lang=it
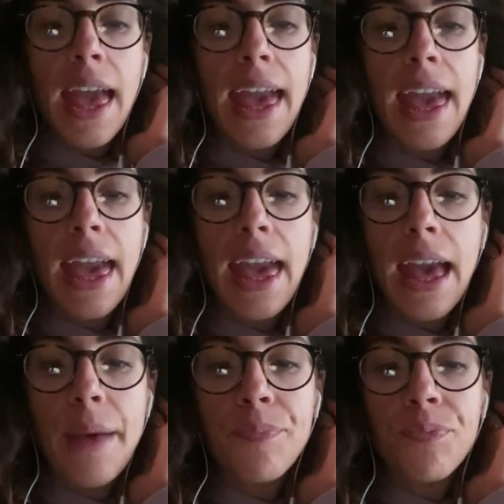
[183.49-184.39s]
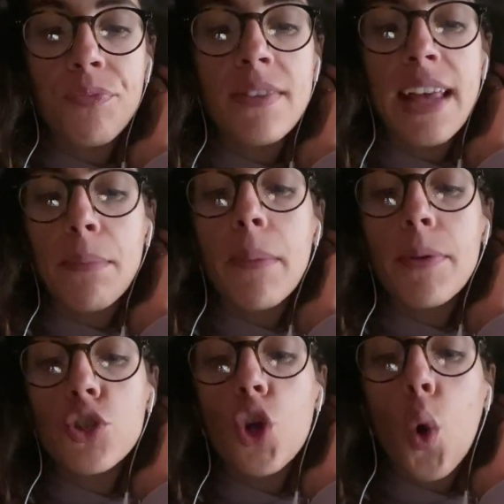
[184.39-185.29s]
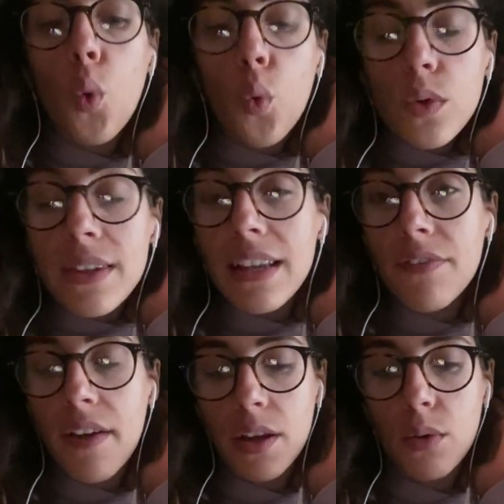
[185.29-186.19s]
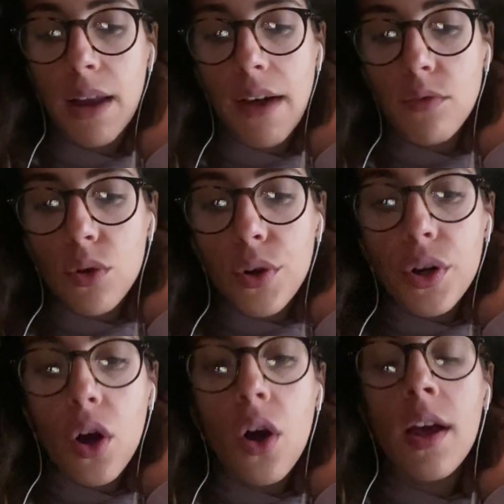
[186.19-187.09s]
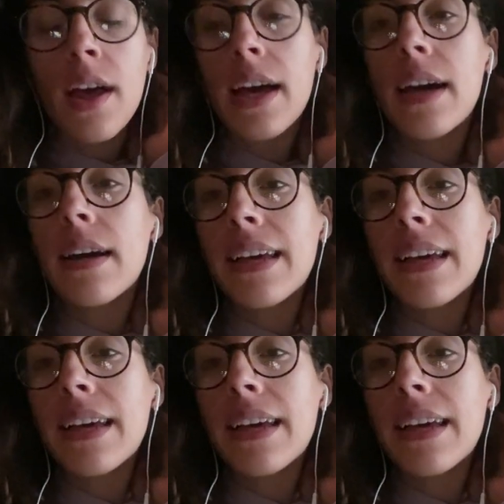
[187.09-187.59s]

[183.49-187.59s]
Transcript: e ehm, sarebbe perciò utile fare un lavoro eh,